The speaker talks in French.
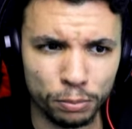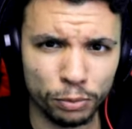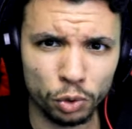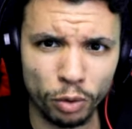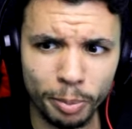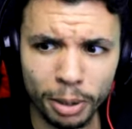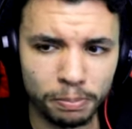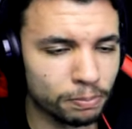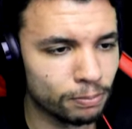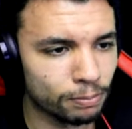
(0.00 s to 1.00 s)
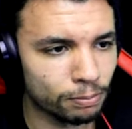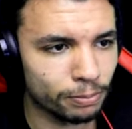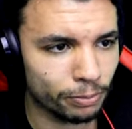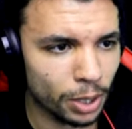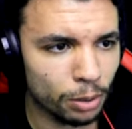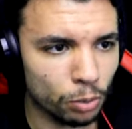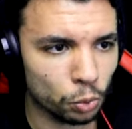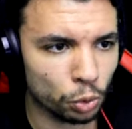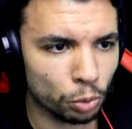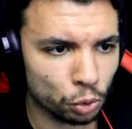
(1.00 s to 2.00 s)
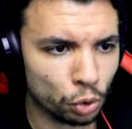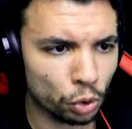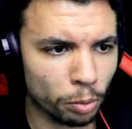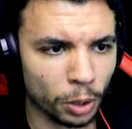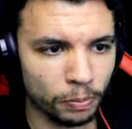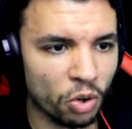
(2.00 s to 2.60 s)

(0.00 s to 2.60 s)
Vous trouvez pas Ouais, on s'en mange trop très bien.